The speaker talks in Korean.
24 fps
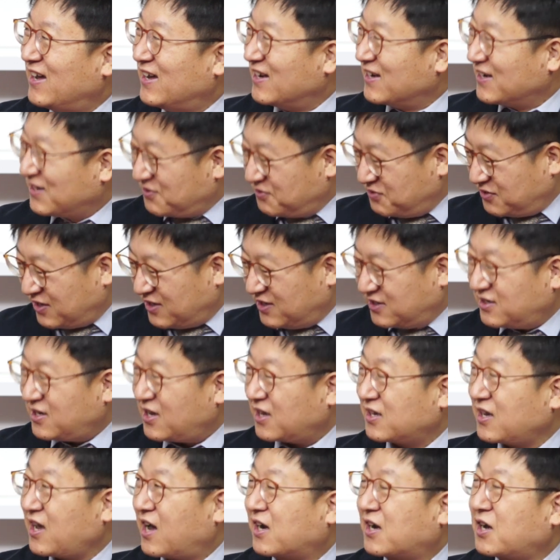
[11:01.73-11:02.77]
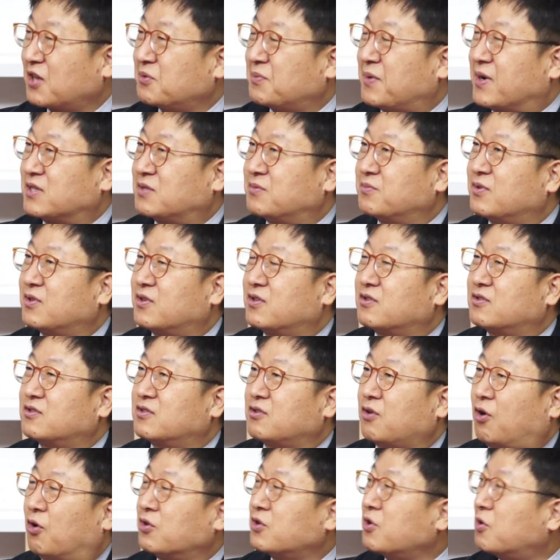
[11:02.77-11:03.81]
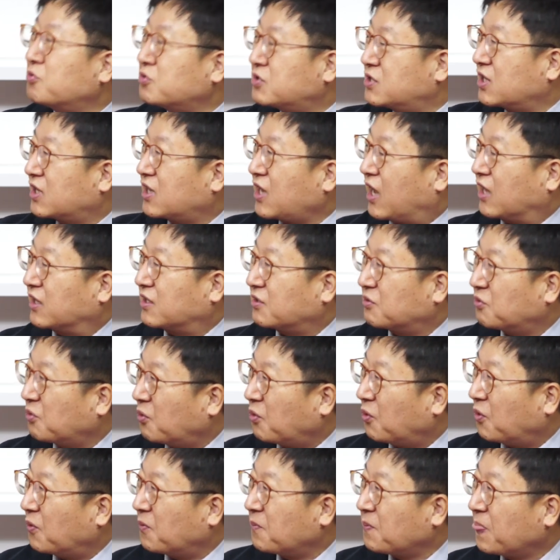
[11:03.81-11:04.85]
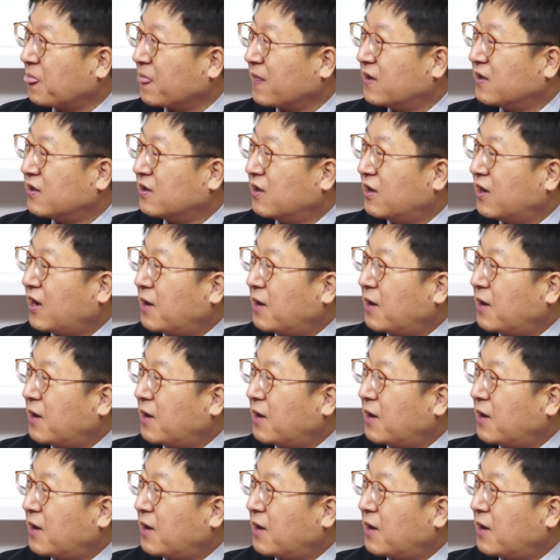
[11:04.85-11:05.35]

그리고 이제 이 책이 아까도 말씀드렸듯이 어려운 책이 아니고 음.